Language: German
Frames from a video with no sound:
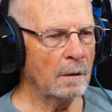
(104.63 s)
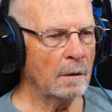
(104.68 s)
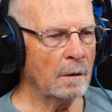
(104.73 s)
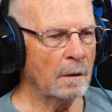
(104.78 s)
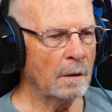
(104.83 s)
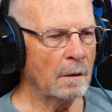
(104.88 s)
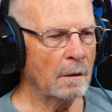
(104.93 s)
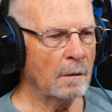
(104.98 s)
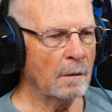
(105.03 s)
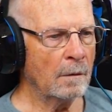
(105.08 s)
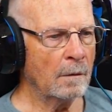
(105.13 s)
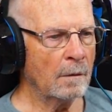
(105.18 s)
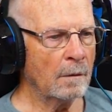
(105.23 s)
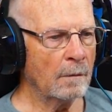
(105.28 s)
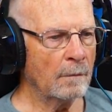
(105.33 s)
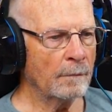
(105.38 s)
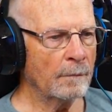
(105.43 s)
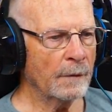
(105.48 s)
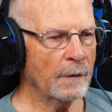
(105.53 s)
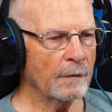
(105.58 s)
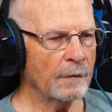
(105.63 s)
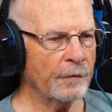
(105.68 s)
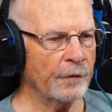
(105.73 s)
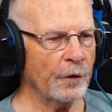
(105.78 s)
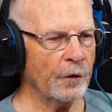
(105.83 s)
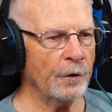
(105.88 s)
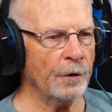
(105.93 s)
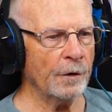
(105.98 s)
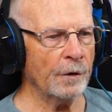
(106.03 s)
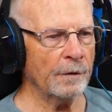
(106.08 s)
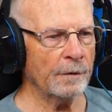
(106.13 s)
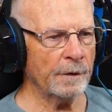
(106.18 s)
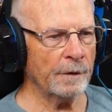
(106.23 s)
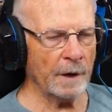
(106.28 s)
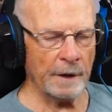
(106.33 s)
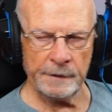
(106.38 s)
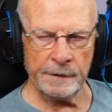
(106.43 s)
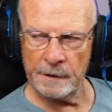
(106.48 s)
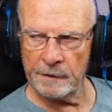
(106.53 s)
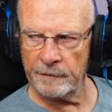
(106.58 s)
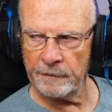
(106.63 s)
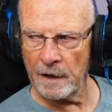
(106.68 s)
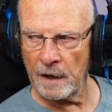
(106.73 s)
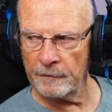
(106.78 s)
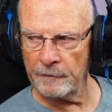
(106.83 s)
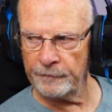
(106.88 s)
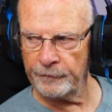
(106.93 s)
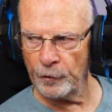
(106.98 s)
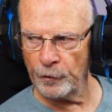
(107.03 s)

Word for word: ist direkt bei mir. Phoenix, ja, die sahen